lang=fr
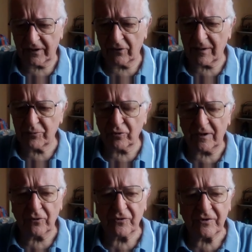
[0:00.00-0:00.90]
Et on a
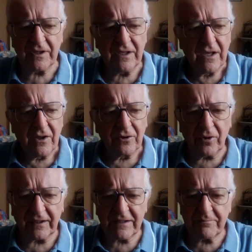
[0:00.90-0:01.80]
besoin aussi de
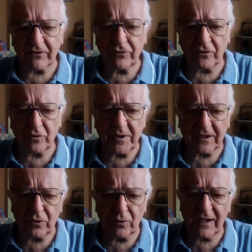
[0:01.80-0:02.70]
la dimension
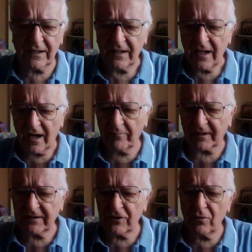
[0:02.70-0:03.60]
spirituelle, en
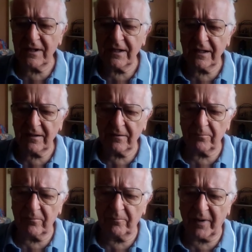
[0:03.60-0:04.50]

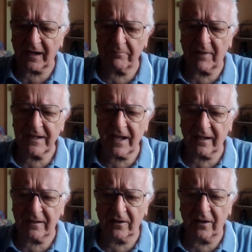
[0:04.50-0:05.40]
particulier par la manière
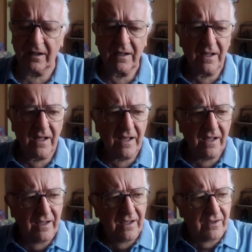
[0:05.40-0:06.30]
euh,
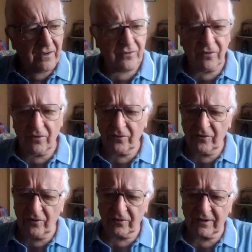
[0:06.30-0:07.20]

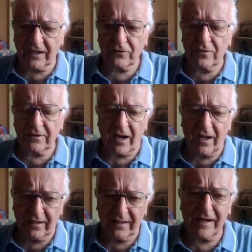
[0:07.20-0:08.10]
que
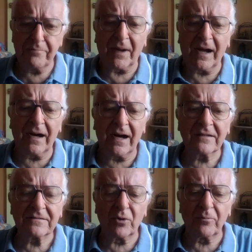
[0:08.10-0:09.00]
qu'elle prend en
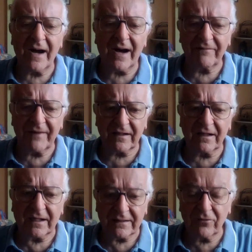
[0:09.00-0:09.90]
ce moment avec
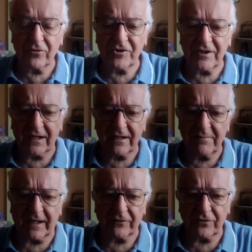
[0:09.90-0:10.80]
la théologie de la
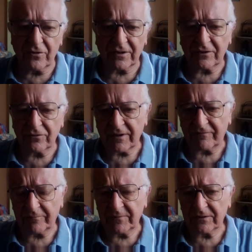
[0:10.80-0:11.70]
libération, qui est tout
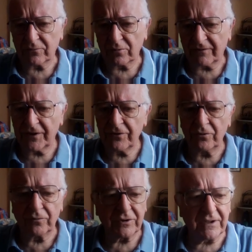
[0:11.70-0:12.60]
à fait, tout à fait une
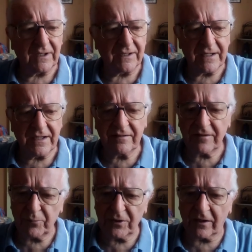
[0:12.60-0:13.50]
nouveauté dans l'Église
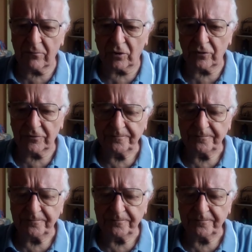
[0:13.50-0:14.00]
et puis dans le monde.